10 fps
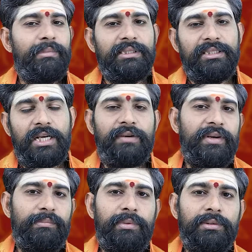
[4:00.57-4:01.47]

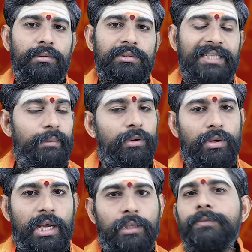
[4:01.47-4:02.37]
సంబంధించినటువంటి ఇబ్బందులు
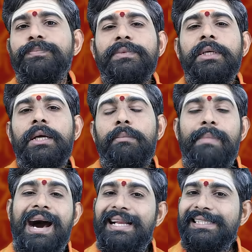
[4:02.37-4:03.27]
చర్మరోగాలు
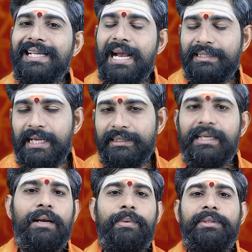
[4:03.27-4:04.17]
మానసిక
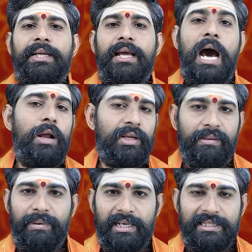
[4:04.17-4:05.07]
అశాంతి కనపడుతున్నాయి
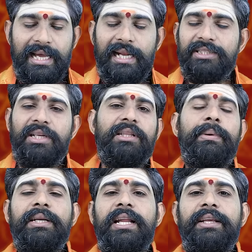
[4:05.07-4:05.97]
ఆరోగ్యం పట్ల చాలా శ్రద్ధ
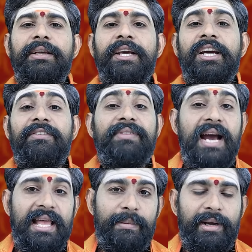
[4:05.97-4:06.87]
పెట్టాలి
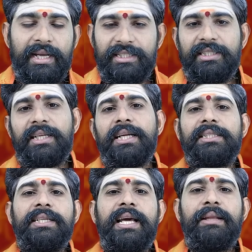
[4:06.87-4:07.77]
వ్యాయామం ఖచ్చితంగా
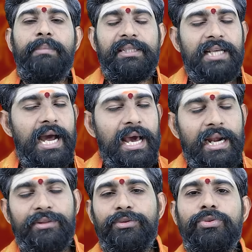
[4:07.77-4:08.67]
చేయాలి మంచి
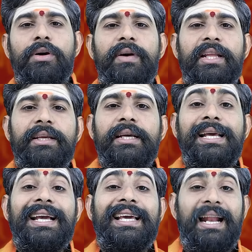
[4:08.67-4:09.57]
ఆహారాన్ని తీసుకోవాలి
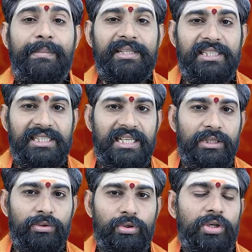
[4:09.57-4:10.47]

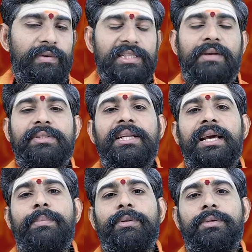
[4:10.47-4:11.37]
క్రమశిక్షణతో ఉండవలసిన అవసరం
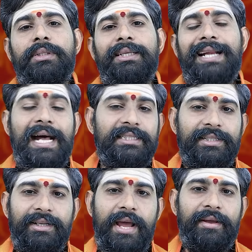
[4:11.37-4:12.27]
కనపడుతోంది
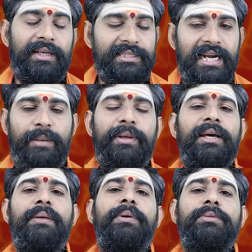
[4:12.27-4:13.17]
రాజకీయ నాయకులకి చెడ్డ పేరు
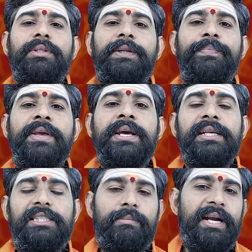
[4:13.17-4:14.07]
కనపడుతోంది
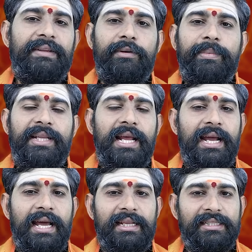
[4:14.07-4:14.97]
సినిమా టీవీ మీడియా
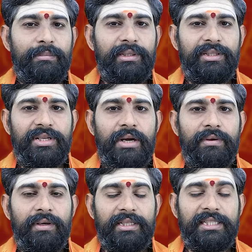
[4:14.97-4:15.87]
రంగాలకు సంబంధించిన
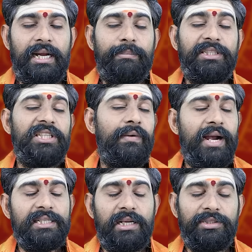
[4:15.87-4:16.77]
వారికి మంచి
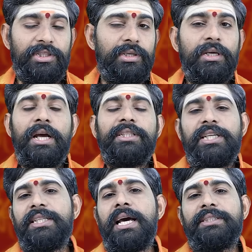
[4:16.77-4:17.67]
అవకాశాలు చే
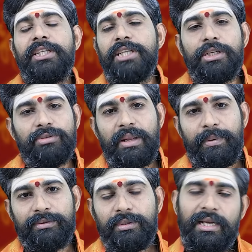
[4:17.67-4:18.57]
చేజారు చేజార్చుకునే
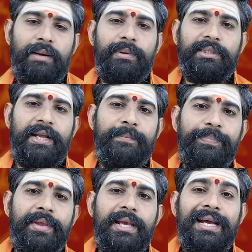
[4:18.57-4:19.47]
పరిస్థితులు కనపడుతున్నాయి
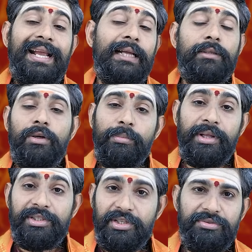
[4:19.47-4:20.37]
గతంలో
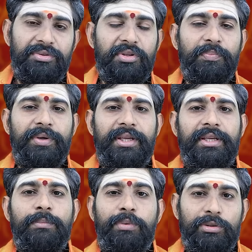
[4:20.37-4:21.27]
మీరు చేసిన తప్పుకి
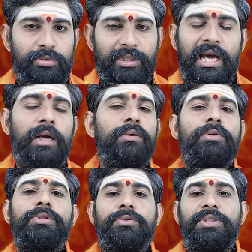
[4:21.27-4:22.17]
ప్రస్తుత కాలంలో
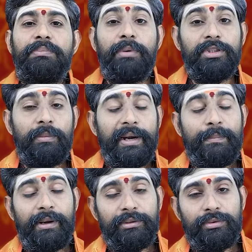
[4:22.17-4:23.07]
కొంచెం ఇబ్బందులు
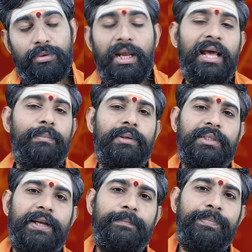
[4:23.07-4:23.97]
పడే పరిస్థితులు కూడా
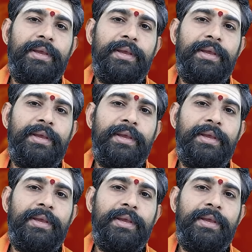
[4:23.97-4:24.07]
కనపడుతున్నాయి